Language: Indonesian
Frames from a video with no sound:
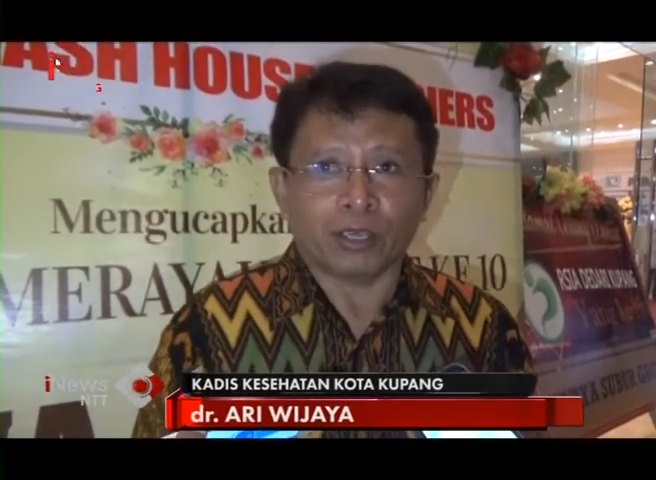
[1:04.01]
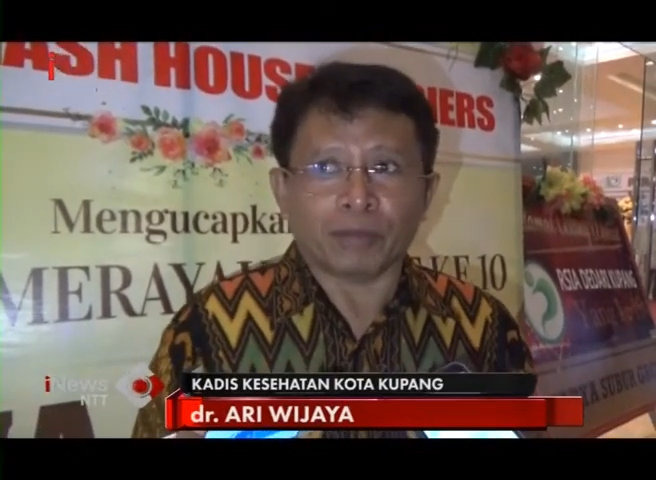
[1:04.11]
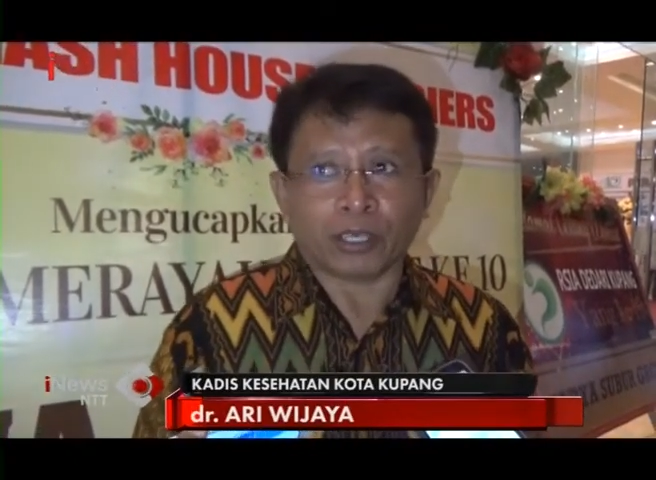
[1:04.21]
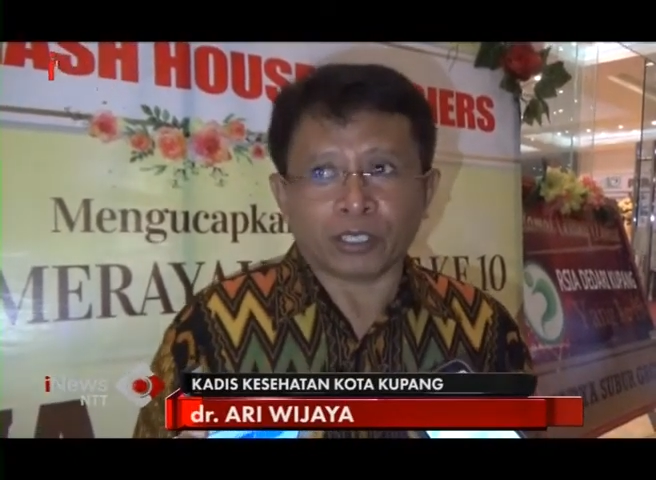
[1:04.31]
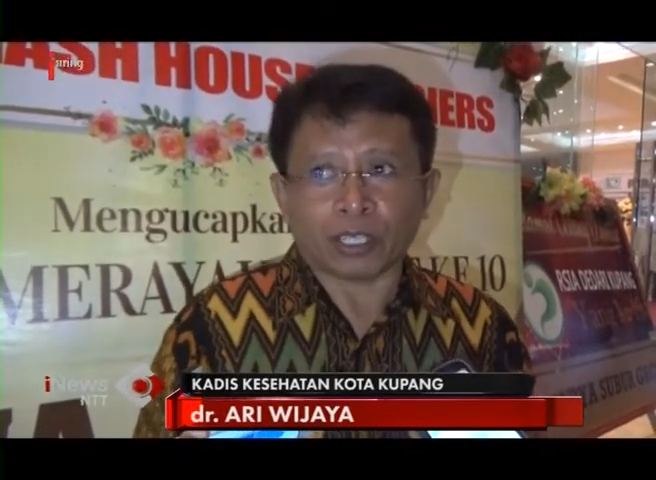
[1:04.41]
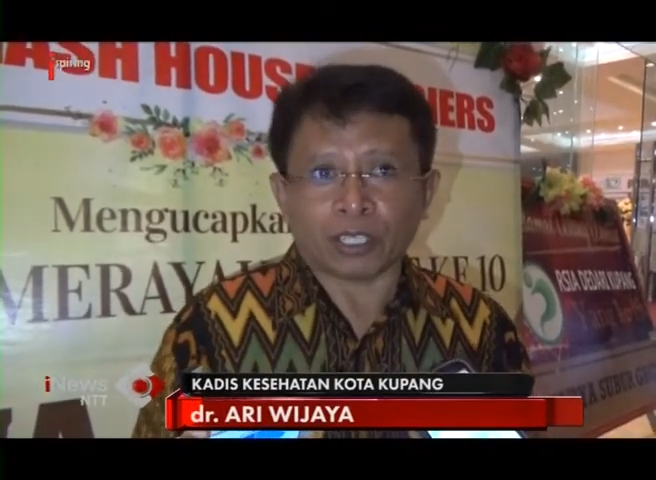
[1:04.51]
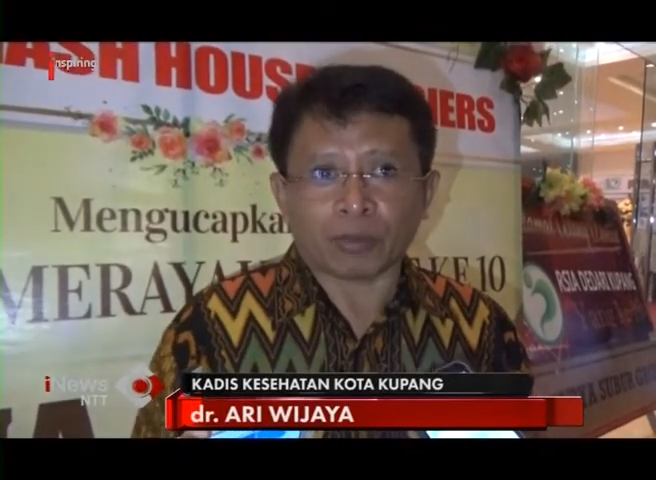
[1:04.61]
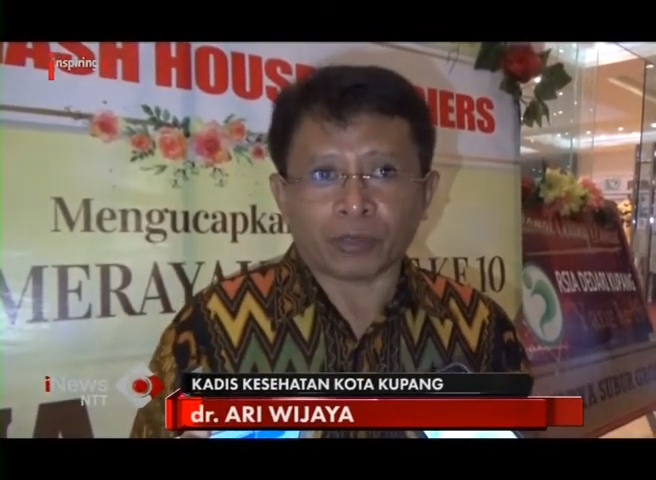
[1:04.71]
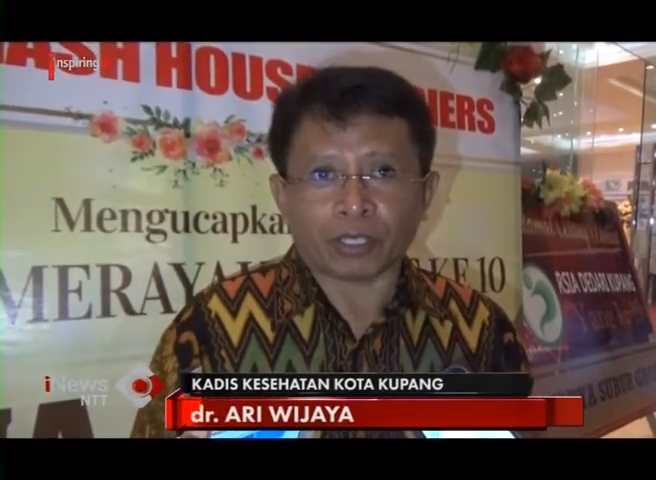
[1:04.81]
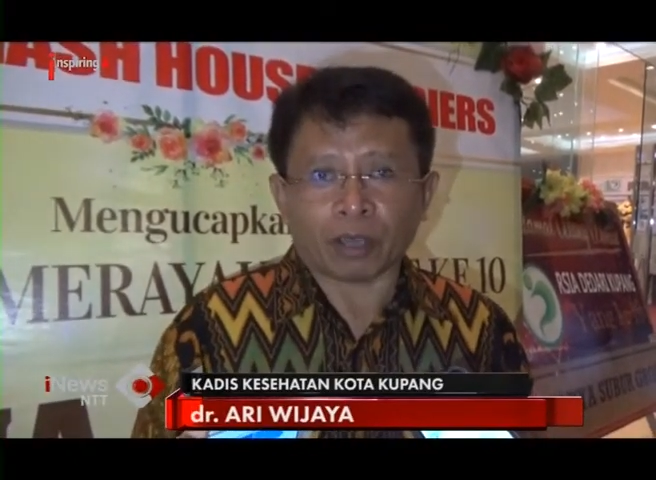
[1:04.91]
pada saat
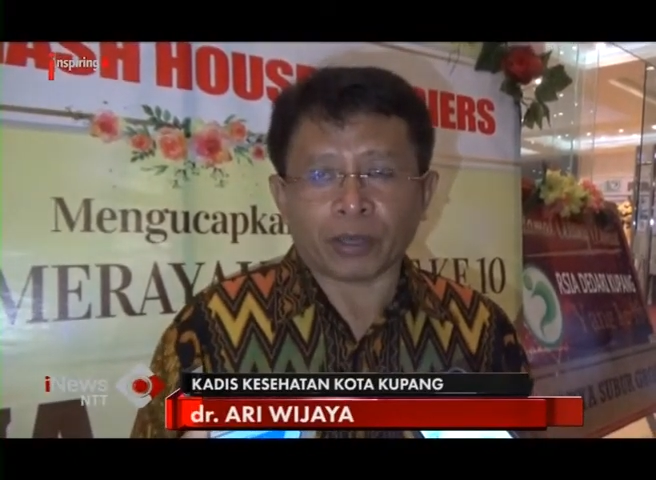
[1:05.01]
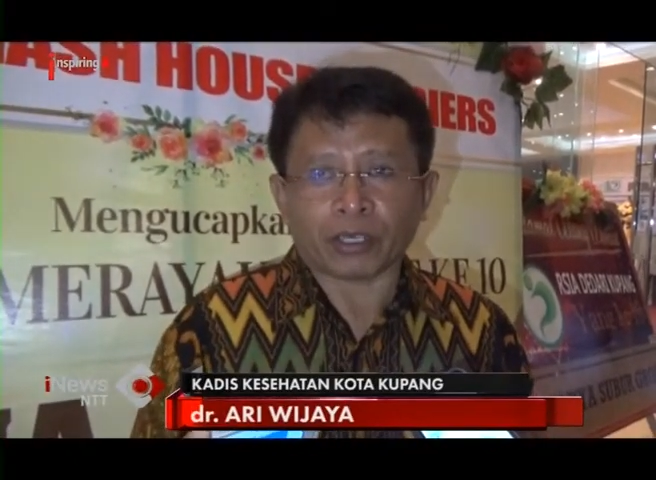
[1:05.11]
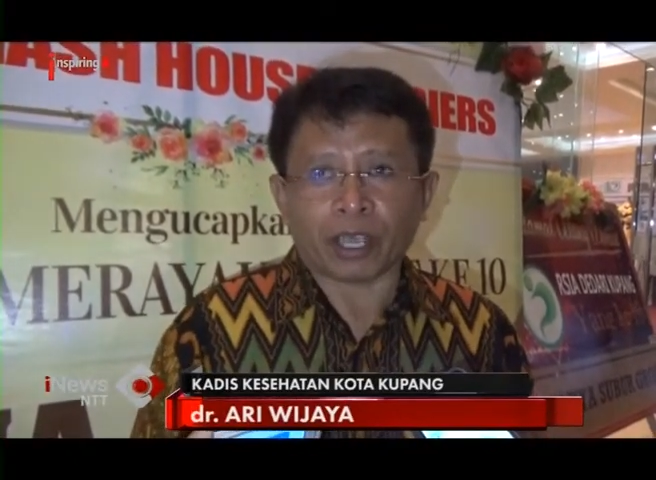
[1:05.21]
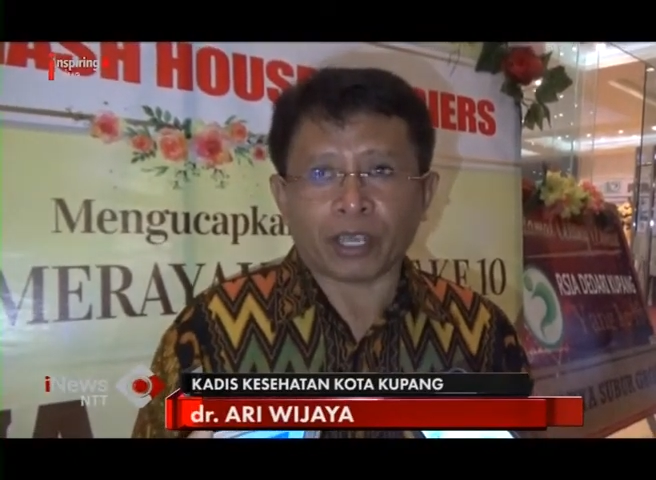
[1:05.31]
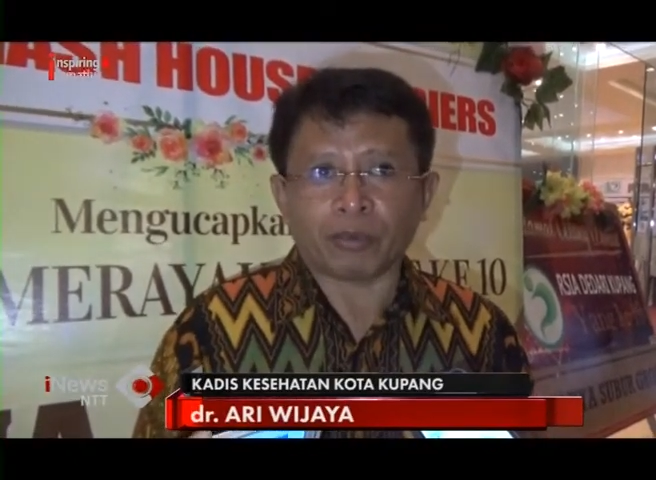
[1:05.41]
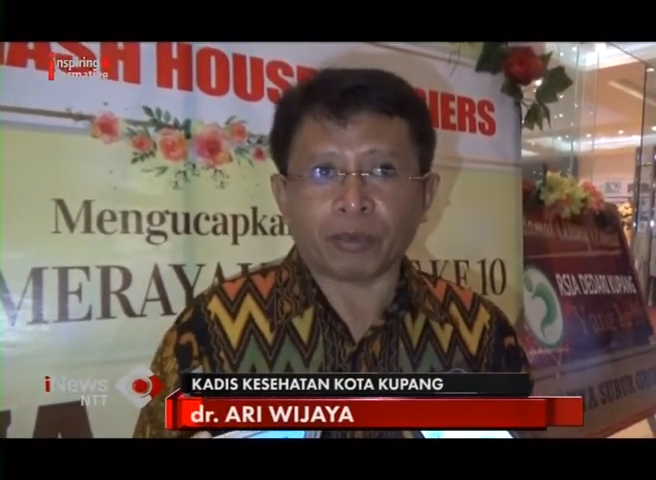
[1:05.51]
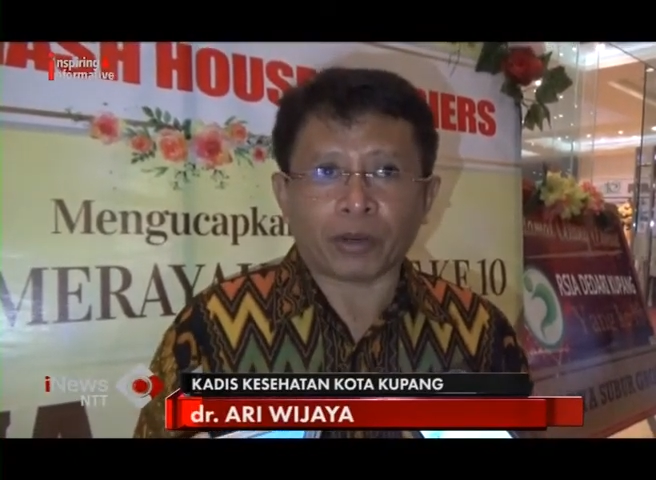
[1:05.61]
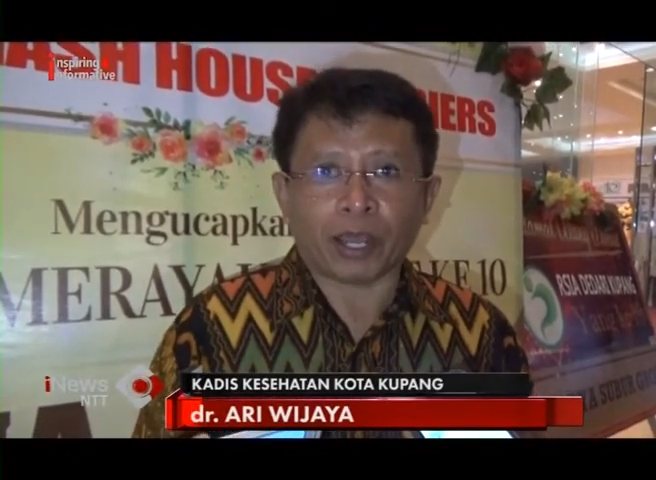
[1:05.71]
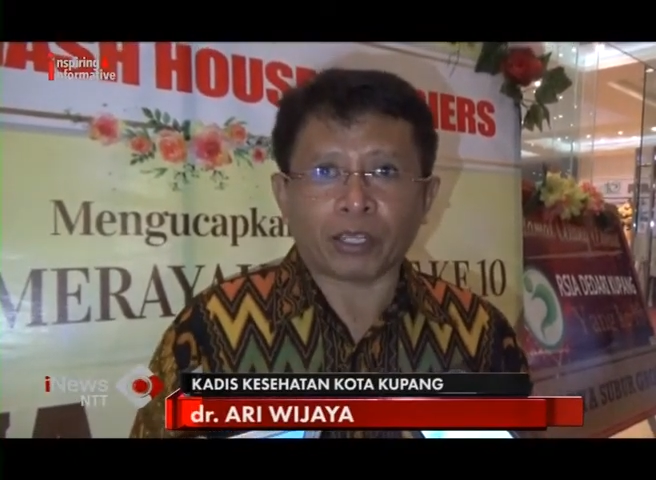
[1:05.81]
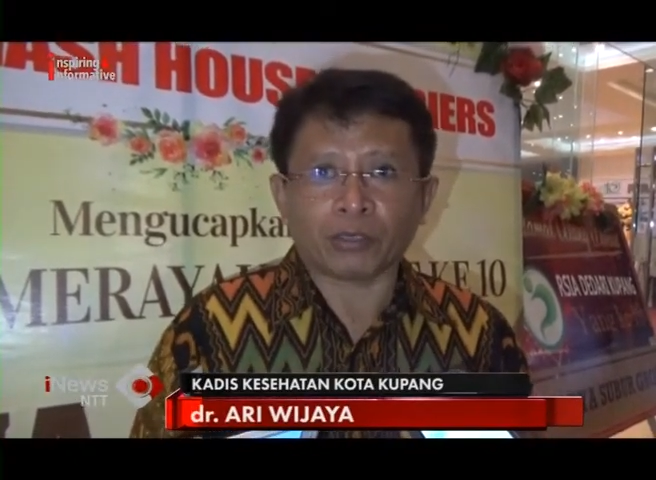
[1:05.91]
kita penetapan KLB
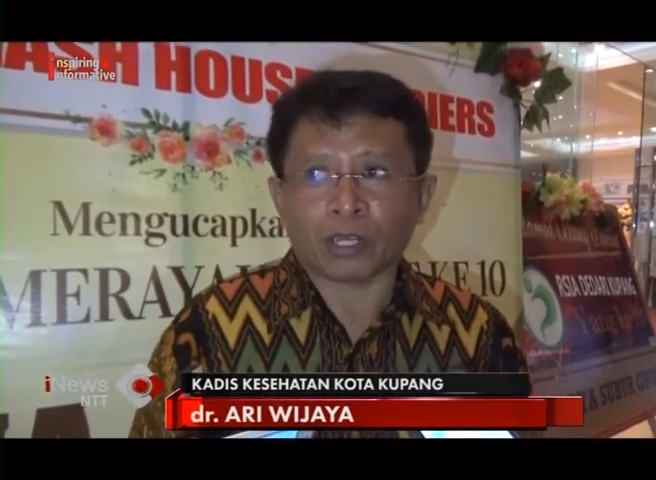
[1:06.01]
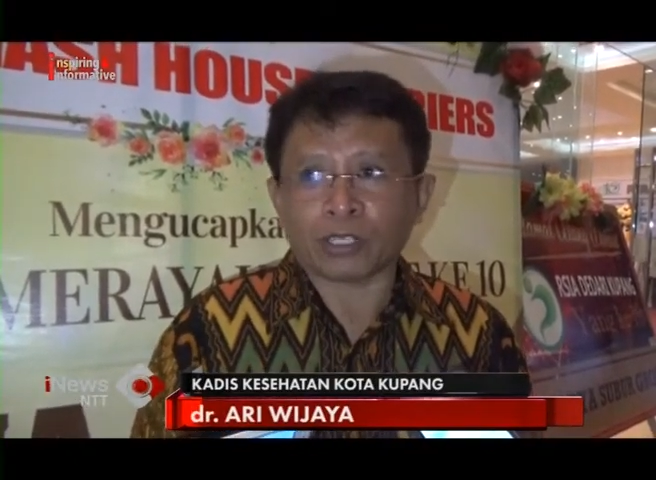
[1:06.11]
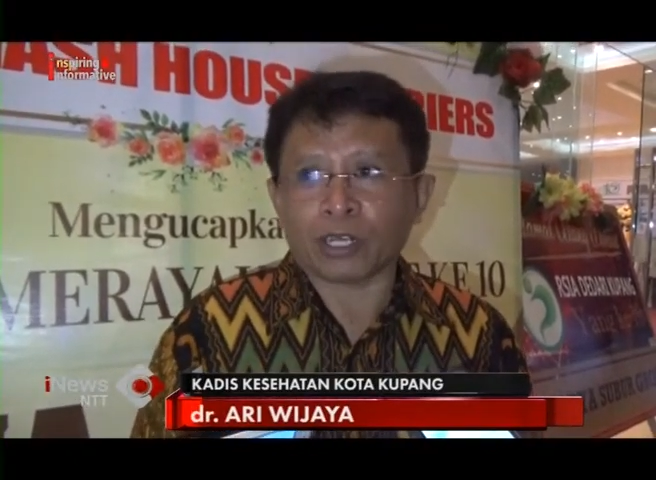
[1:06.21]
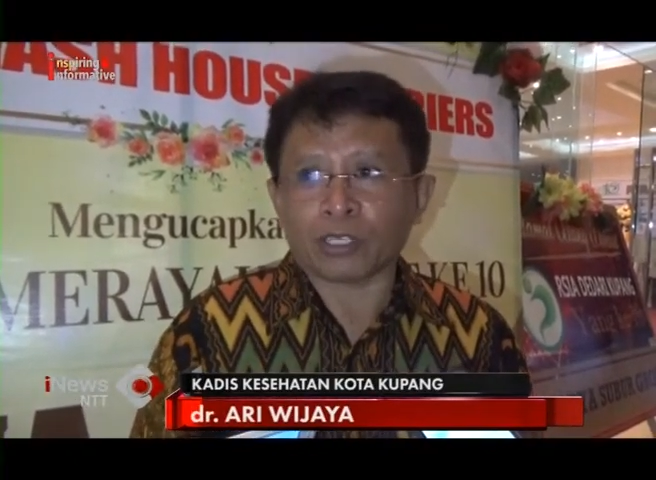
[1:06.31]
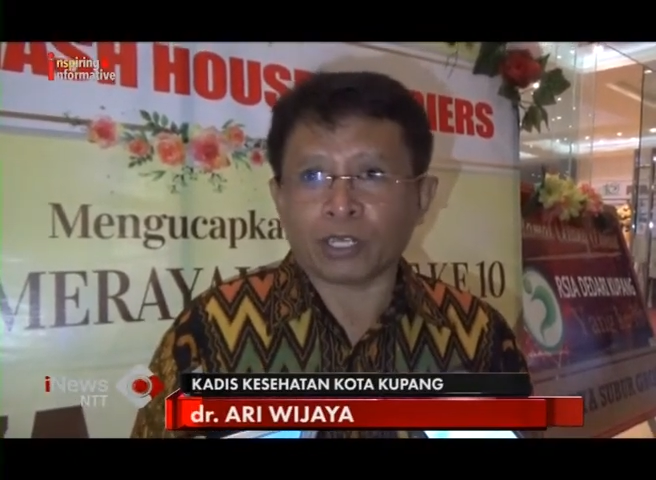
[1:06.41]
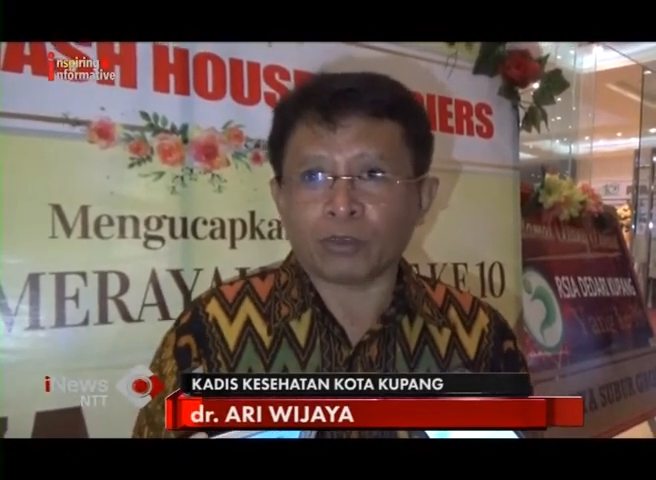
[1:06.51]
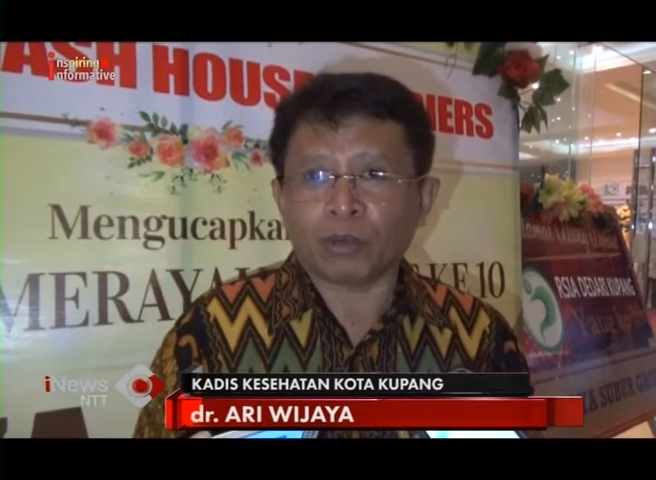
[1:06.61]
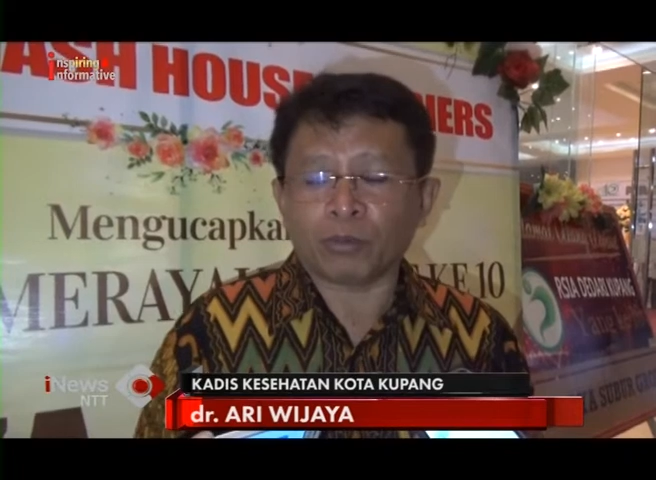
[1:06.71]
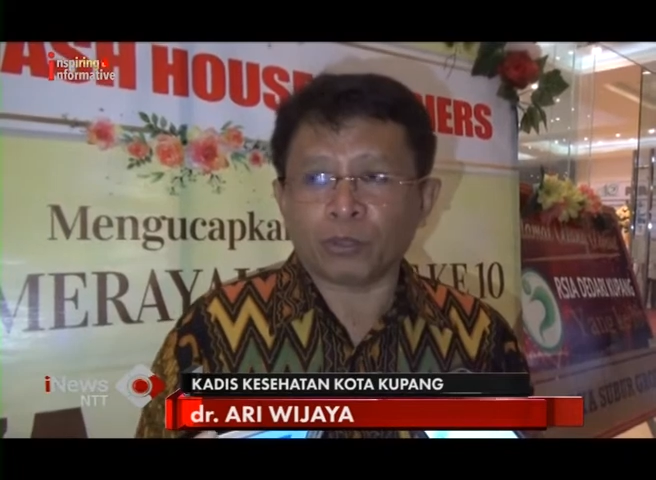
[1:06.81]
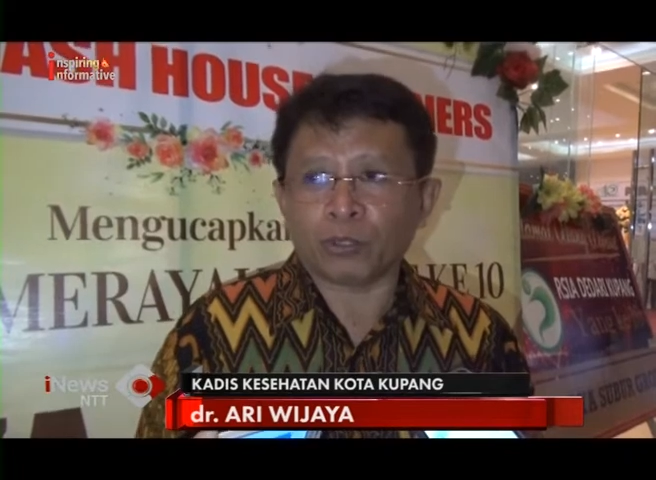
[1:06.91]
per hari itu rata-rata 27